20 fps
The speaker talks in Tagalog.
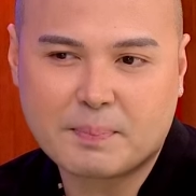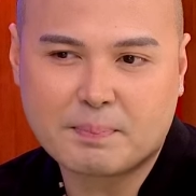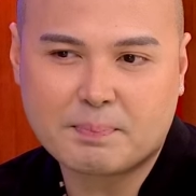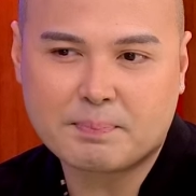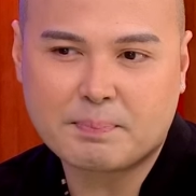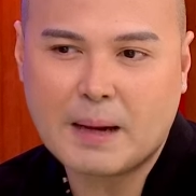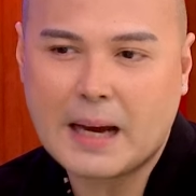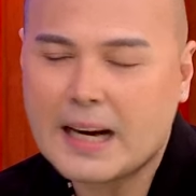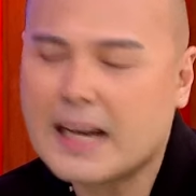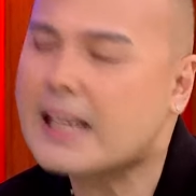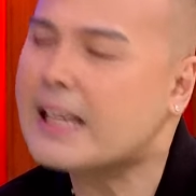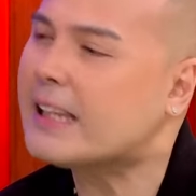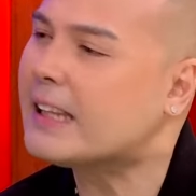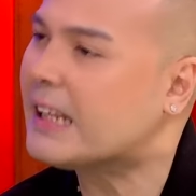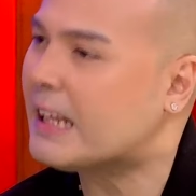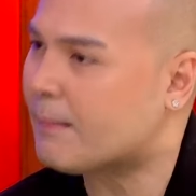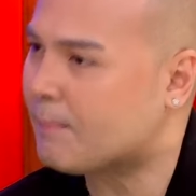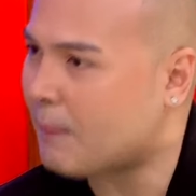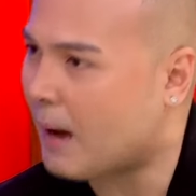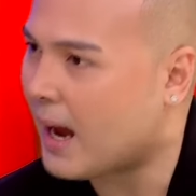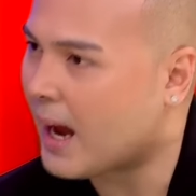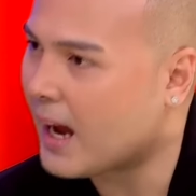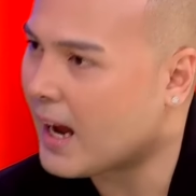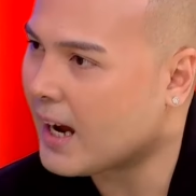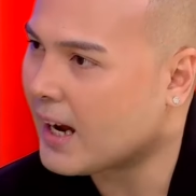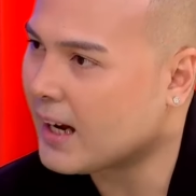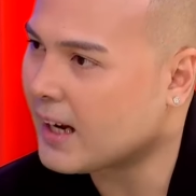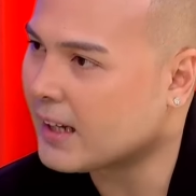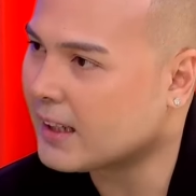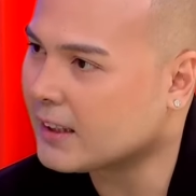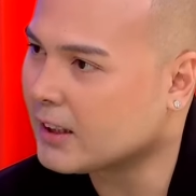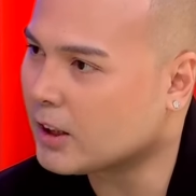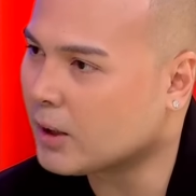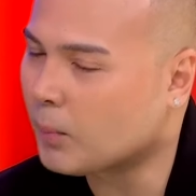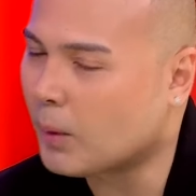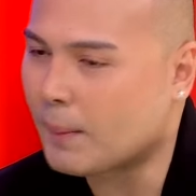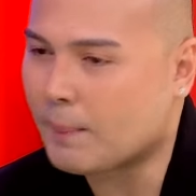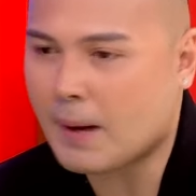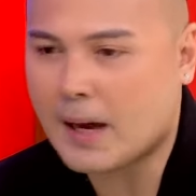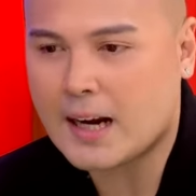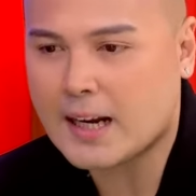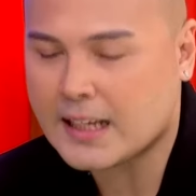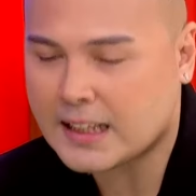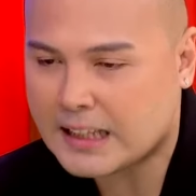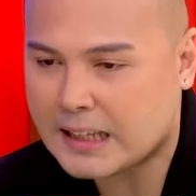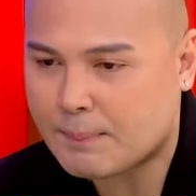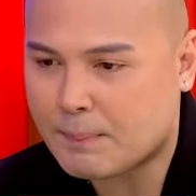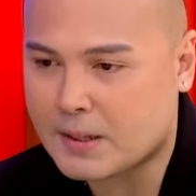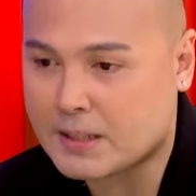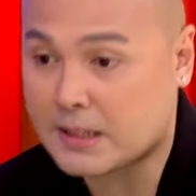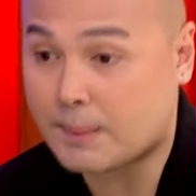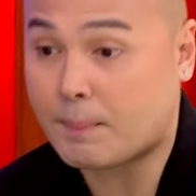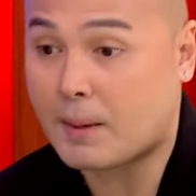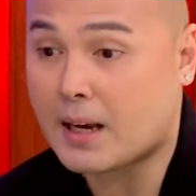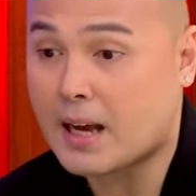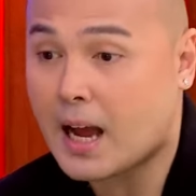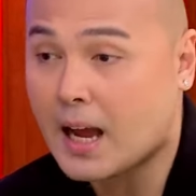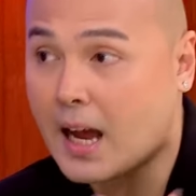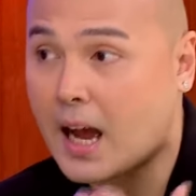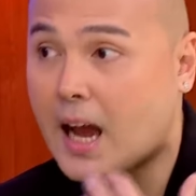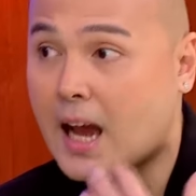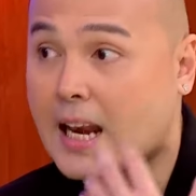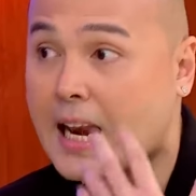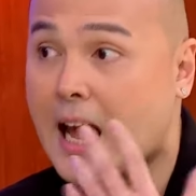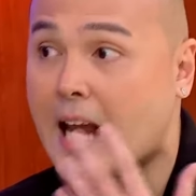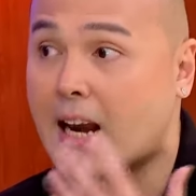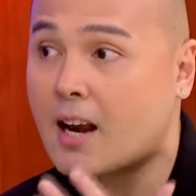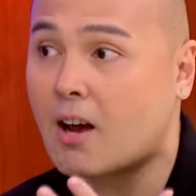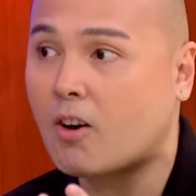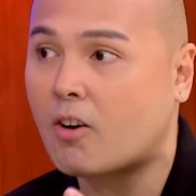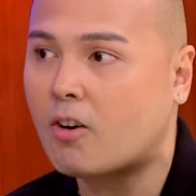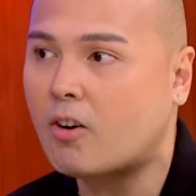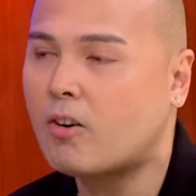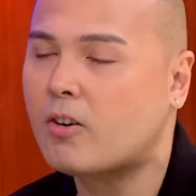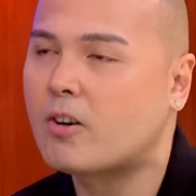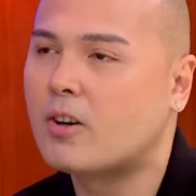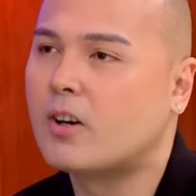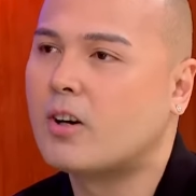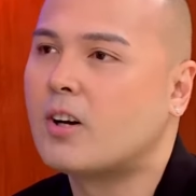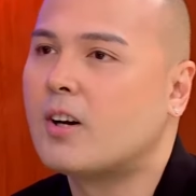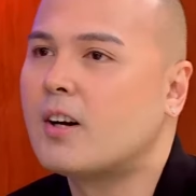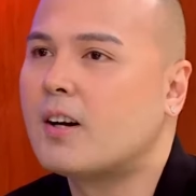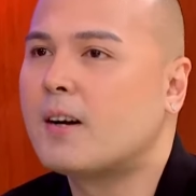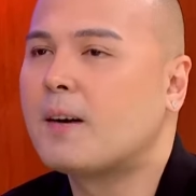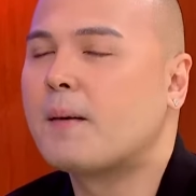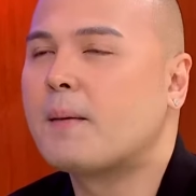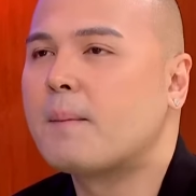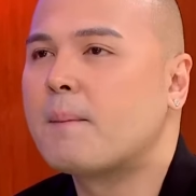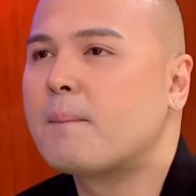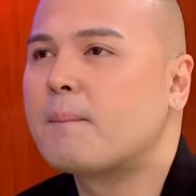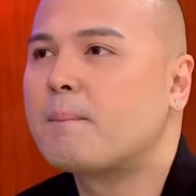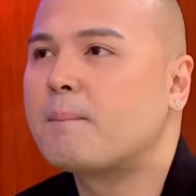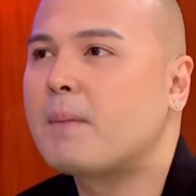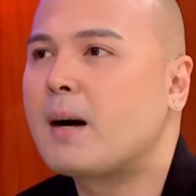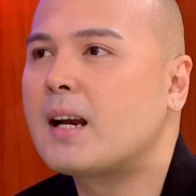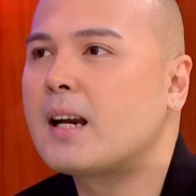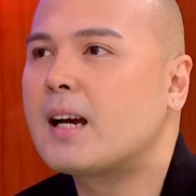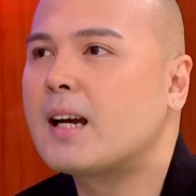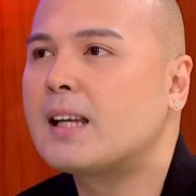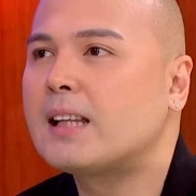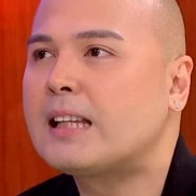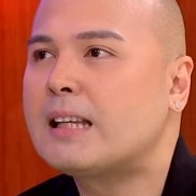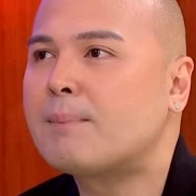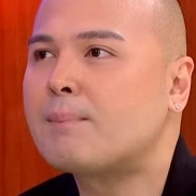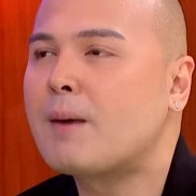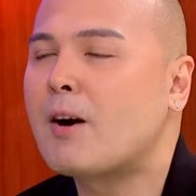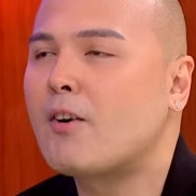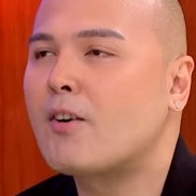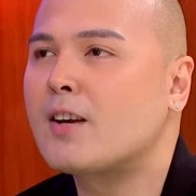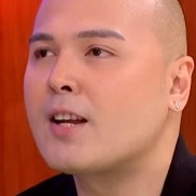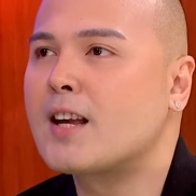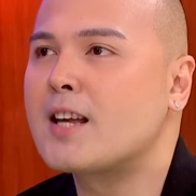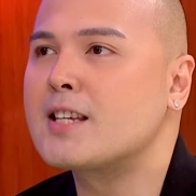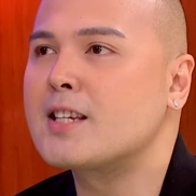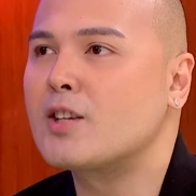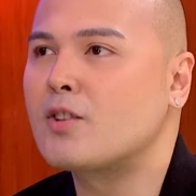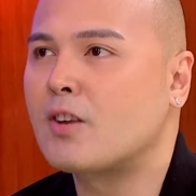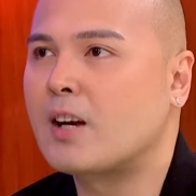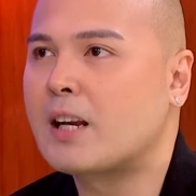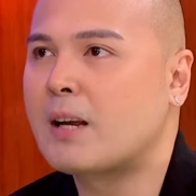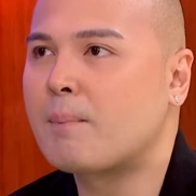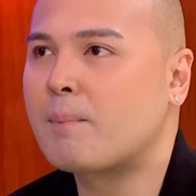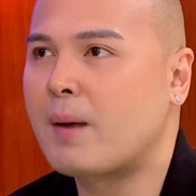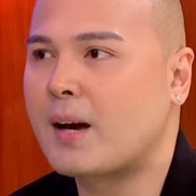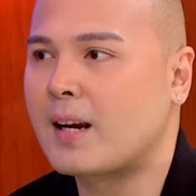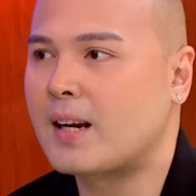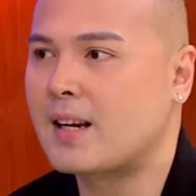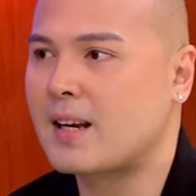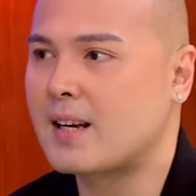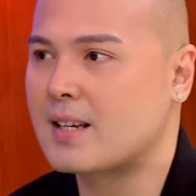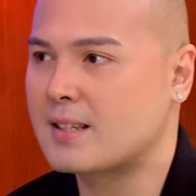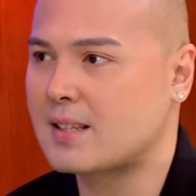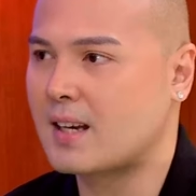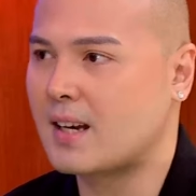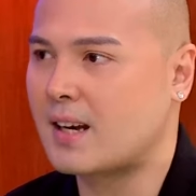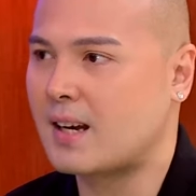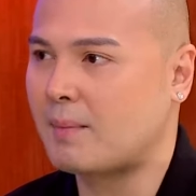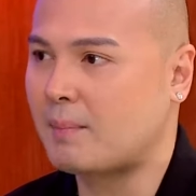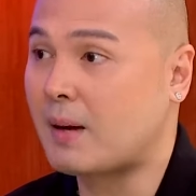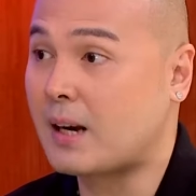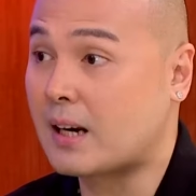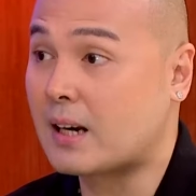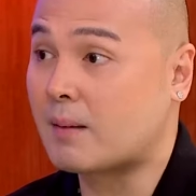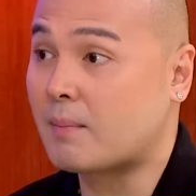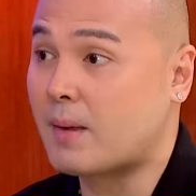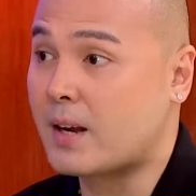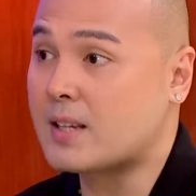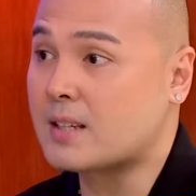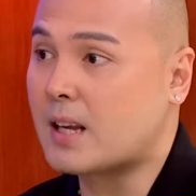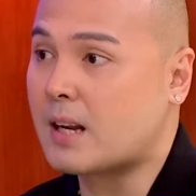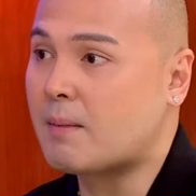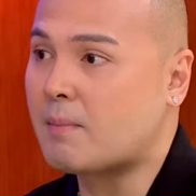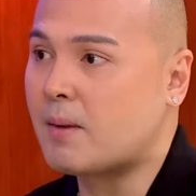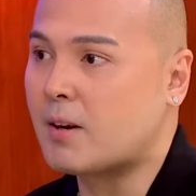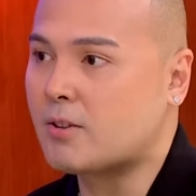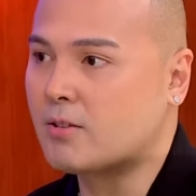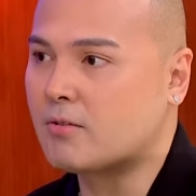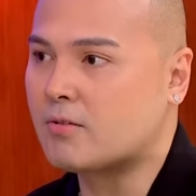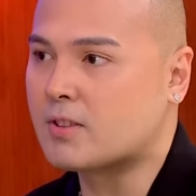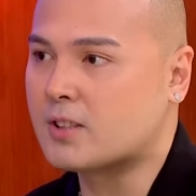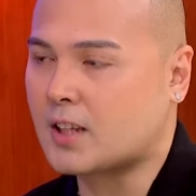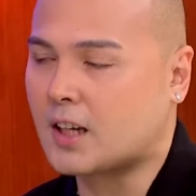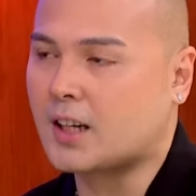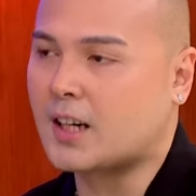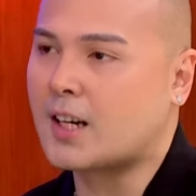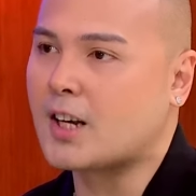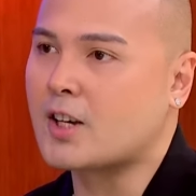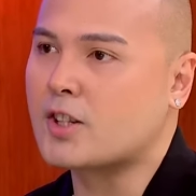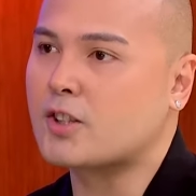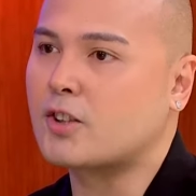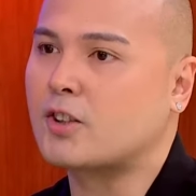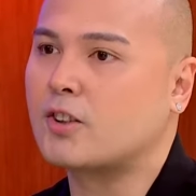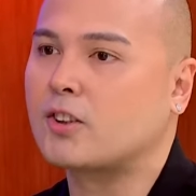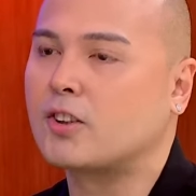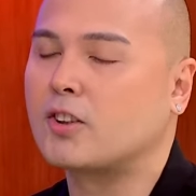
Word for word: parang hindi pa. Ito boy, eh, parang hindi pa. Sa pagkakaalala ko, okay. parang hindi pa ako nagsinungaling para lang, sa, para lang maisalba yung isang relasyon.